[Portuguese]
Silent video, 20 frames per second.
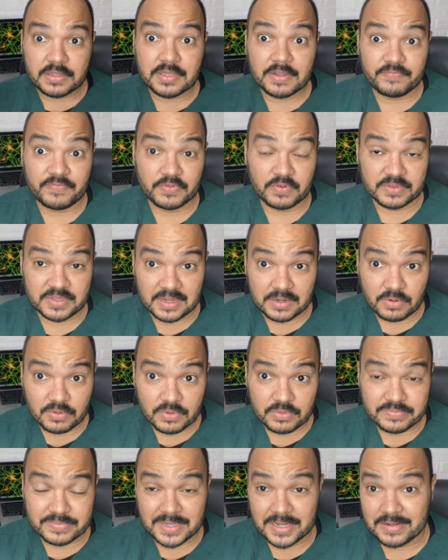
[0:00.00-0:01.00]
na, na,
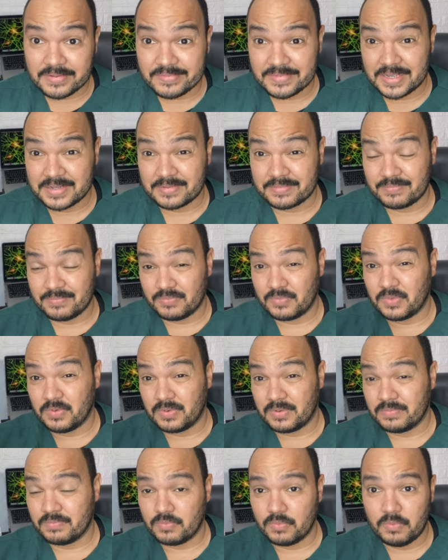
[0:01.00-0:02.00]
na, na
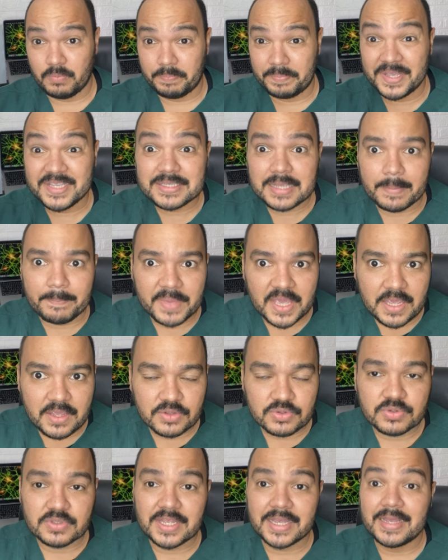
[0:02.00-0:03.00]

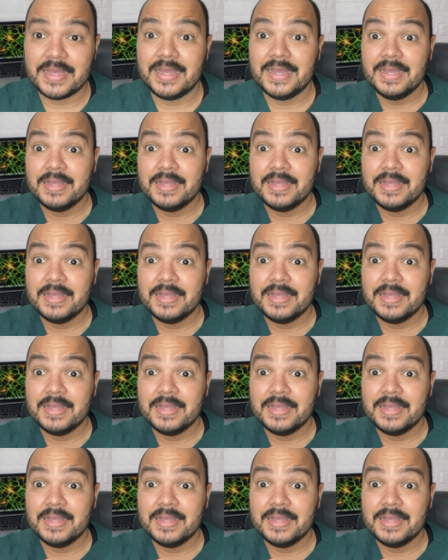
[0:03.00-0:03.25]
pensamento, né?